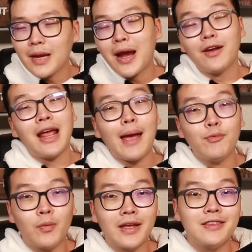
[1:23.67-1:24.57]
Các bạn có thể
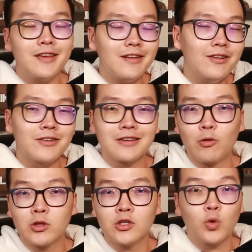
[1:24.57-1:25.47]
áp dụng cái chiến lược
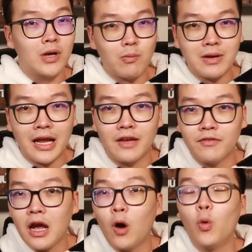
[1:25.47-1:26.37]
đầu tư thụ động này
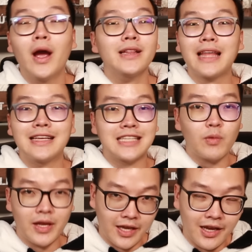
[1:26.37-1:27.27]
với hầu hết tài sản
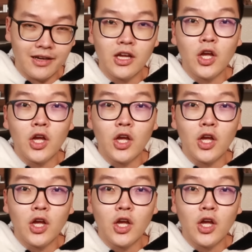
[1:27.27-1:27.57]
ngoài kia.